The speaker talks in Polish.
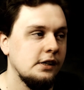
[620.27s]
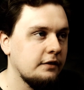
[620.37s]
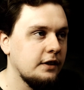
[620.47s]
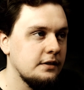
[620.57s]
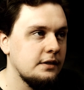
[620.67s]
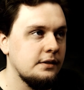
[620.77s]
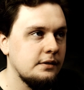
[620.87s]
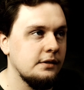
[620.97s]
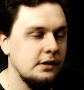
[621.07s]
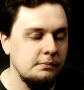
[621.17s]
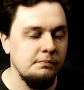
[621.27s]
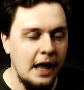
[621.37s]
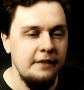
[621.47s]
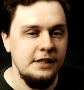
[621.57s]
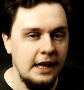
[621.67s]
Tak więc, no,
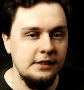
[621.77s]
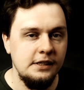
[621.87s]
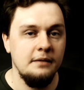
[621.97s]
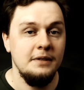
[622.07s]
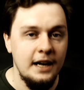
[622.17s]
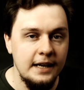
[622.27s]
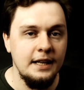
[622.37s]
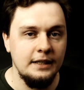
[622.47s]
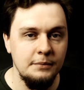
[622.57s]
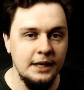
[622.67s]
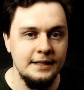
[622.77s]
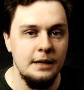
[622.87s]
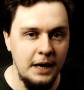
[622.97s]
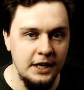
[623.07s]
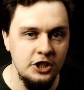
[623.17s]
ewidentnie narasta tam teraz
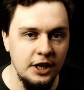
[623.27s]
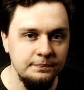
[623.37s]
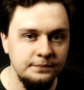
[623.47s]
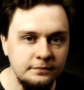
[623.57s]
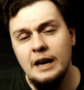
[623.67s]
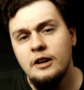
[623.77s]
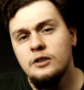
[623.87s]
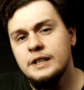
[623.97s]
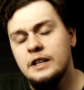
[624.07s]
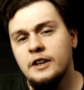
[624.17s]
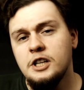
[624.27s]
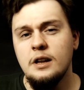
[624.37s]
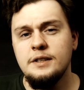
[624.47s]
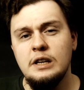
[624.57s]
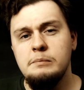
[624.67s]
napięcie. Prawa rozgrywa się
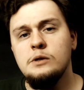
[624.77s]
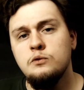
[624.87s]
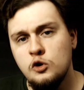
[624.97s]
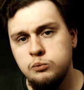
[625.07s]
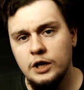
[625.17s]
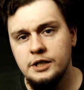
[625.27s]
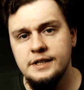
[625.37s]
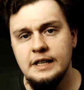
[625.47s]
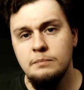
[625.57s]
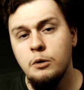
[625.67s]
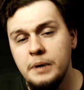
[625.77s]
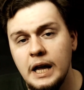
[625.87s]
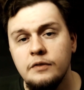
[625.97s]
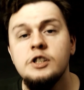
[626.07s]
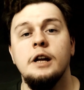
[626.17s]
na co najmniej dwóch płaszczyznach. Po
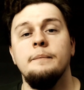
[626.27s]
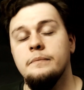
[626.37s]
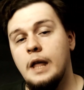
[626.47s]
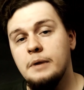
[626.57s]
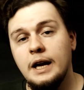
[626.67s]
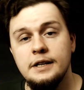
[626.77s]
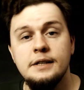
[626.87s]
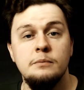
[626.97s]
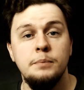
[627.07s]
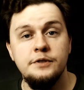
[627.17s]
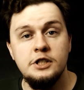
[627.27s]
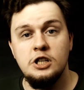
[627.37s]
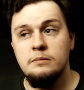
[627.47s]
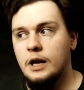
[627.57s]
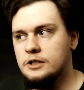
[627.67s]
pierwsze, Amerykanie chcą
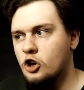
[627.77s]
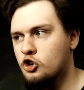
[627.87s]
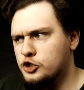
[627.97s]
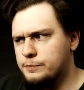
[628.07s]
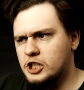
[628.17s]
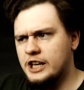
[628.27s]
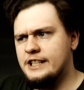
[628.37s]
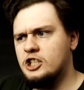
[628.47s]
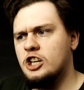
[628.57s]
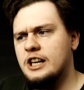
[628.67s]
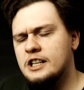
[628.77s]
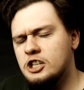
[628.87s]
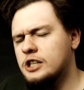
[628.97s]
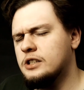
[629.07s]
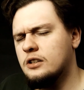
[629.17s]
powstrzymać
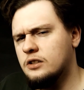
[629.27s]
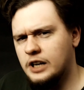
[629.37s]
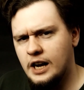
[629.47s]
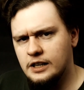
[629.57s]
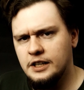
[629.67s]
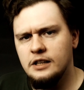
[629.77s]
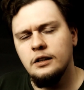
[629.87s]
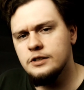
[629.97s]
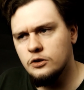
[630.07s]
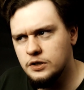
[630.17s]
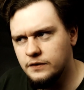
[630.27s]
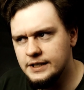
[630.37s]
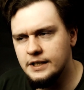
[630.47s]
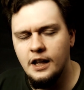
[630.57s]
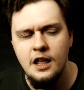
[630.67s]
rozprzestrzenianie się terytorialnych Chin, to jest
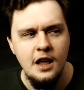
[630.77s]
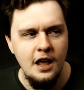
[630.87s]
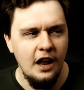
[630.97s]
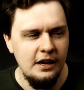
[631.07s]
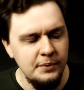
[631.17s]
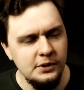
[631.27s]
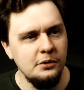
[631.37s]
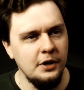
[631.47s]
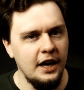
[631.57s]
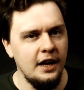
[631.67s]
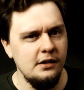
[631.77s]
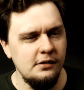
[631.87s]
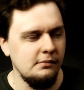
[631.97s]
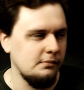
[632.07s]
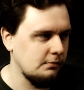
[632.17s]
oczywiste, ale po drugie,
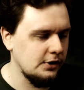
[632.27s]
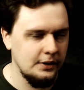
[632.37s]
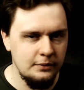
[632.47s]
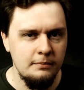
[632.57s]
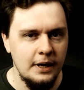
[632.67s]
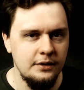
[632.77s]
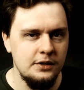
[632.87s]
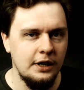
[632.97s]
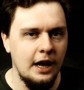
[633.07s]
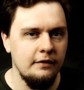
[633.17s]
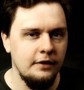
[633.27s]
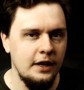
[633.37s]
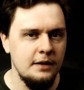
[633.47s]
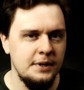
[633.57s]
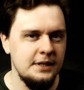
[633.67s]
co jest w sumie bardzo
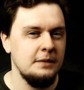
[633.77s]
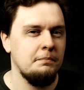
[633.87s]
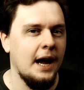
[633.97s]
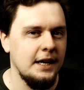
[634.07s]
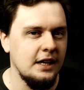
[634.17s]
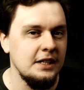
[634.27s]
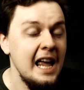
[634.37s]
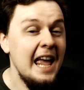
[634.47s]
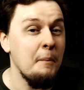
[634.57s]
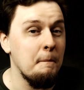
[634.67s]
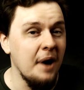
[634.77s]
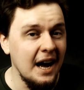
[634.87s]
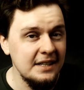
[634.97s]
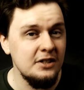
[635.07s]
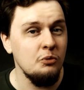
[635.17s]
ciekawe, prezydent Biden
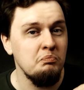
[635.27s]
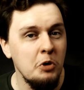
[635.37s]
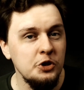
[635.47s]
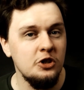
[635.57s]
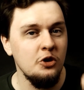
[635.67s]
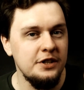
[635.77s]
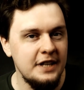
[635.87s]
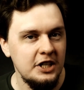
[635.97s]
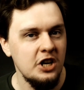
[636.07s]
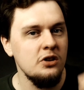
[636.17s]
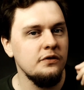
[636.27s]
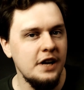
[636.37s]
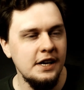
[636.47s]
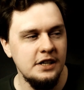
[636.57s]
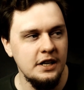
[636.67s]
bardzo mocno chce się
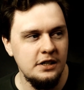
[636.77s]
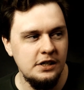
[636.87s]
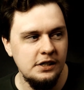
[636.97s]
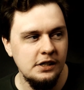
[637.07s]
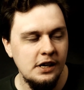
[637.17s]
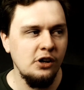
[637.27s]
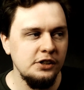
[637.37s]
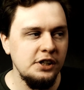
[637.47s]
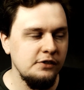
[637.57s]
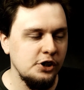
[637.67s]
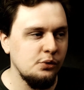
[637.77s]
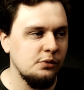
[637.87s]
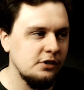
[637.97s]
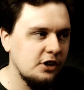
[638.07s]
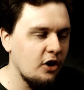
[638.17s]
dowiedzieć, skąd się
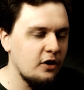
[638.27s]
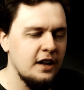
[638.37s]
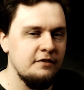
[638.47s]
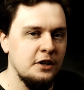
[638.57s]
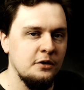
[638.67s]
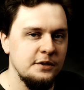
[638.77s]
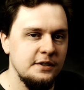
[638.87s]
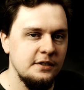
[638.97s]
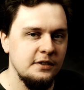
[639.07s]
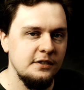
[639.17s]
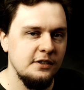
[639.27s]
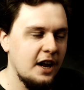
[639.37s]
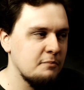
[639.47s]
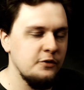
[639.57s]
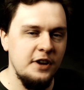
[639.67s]
wziął koronawirus. No
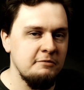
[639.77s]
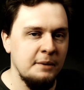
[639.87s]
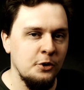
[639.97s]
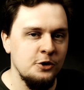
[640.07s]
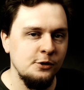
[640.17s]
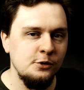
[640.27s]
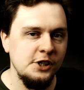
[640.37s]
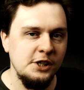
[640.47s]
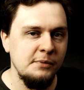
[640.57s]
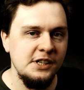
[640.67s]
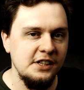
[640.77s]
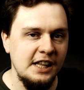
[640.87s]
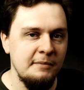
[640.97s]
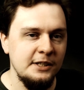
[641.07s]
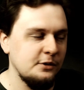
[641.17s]
ja mówiłem na początku, że to będzie
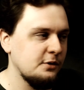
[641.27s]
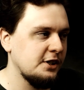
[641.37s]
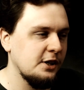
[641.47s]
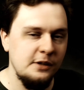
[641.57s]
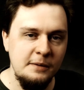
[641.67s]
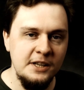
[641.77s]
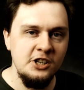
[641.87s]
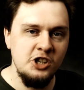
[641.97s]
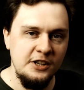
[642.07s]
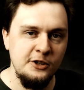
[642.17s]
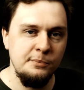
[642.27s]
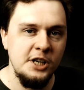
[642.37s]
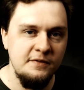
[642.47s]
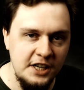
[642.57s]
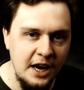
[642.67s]
temat, który się tutaj będzie często
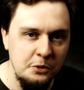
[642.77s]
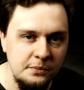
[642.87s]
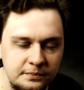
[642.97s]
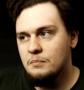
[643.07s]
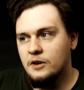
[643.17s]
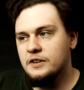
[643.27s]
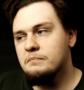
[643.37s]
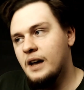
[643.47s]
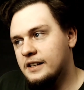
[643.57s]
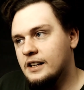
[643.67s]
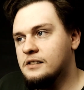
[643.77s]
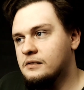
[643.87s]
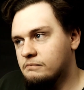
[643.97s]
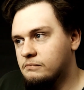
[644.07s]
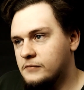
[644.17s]
przewijał. Bowiem
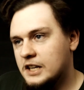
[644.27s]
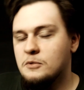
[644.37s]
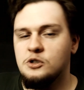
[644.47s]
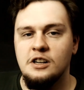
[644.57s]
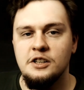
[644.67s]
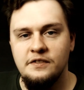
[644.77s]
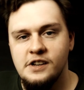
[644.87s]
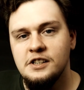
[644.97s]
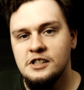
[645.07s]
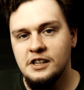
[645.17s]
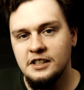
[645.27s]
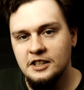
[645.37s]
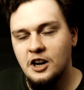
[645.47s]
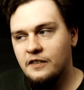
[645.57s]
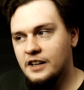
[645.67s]
Biden, jak można go za wiele rzeczy
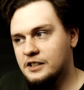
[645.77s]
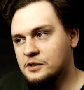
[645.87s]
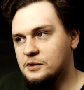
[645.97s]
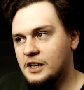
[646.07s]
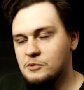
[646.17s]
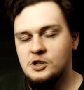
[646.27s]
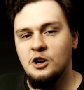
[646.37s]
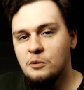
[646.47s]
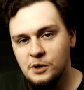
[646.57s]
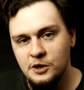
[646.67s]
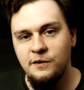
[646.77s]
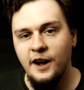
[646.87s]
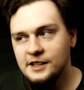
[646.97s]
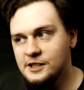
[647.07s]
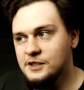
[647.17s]
krytykować, tak tutaj można go
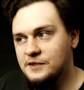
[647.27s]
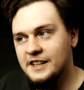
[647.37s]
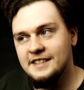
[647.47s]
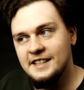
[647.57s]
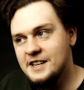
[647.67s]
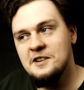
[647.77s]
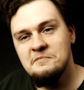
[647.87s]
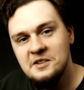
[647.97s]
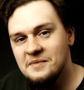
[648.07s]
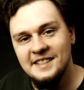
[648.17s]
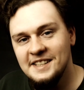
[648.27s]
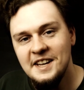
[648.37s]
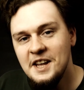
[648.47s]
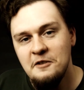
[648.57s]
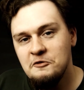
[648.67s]
pochwalić, no stwierdza, że no moment,
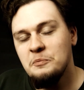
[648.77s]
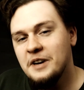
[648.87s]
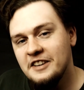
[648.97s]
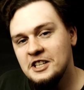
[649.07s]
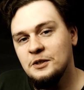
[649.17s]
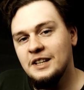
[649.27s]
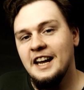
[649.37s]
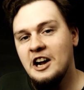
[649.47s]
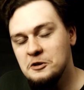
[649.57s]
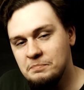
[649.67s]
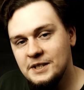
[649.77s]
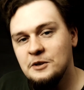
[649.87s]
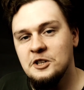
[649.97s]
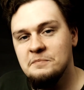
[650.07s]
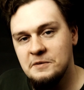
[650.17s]
wy uprawiacie tutaj jakąś
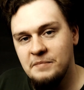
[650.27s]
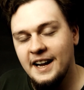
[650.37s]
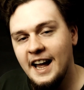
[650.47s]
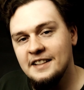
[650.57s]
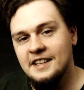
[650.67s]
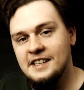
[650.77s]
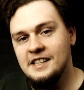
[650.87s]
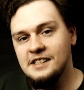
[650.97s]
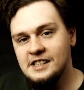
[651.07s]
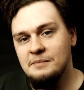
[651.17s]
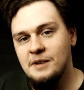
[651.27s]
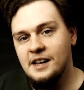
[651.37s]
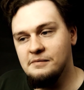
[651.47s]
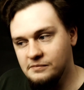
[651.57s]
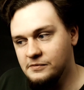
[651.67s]
paskudną propagandę i
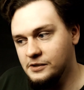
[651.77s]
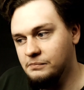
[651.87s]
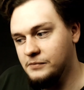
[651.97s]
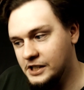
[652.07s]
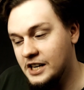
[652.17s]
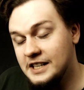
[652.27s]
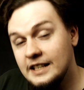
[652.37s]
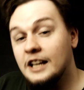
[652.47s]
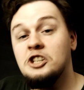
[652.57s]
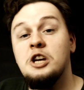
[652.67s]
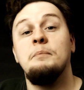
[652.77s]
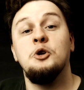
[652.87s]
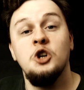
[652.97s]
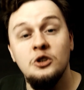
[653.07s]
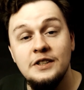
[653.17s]
trzeba, no jeżeli nie dacie się
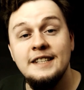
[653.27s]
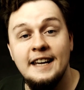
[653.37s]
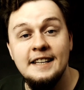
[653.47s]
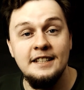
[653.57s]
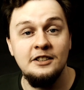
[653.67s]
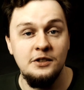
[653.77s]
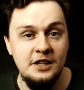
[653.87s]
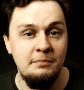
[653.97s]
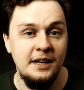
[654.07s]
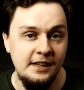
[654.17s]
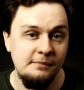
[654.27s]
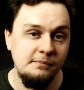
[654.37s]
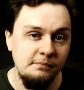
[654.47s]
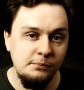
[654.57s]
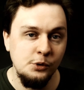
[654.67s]
pociągnąć za język, to trzeba
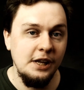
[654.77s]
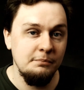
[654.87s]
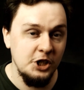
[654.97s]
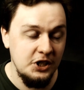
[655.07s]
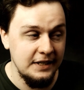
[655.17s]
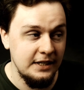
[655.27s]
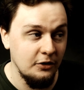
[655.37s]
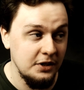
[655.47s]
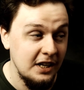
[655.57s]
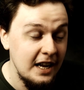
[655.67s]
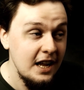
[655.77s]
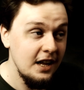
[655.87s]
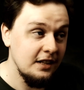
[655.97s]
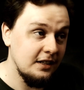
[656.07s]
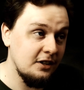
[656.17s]
tam butem przycisnąć.
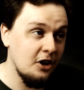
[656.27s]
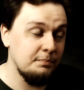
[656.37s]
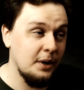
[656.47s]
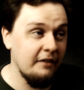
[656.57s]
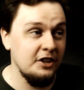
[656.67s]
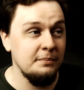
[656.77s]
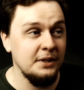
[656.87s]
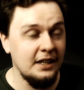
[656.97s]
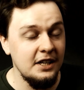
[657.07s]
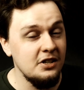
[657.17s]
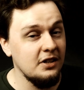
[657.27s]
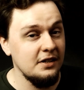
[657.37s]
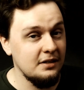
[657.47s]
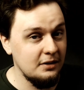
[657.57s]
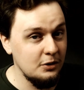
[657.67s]
Tylko pojawia się pytanie, czy to
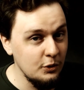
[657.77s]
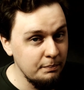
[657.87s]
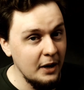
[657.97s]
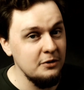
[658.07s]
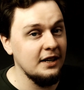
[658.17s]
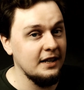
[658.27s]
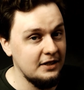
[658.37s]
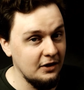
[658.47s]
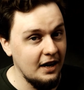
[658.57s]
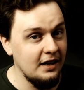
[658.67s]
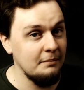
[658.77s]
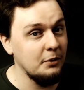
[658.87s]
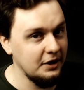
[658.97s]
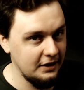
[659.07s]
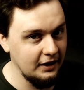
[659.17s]
jest zupełnie racjonalna
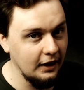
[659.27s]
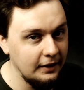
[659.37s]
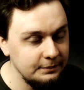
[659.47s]
polityka.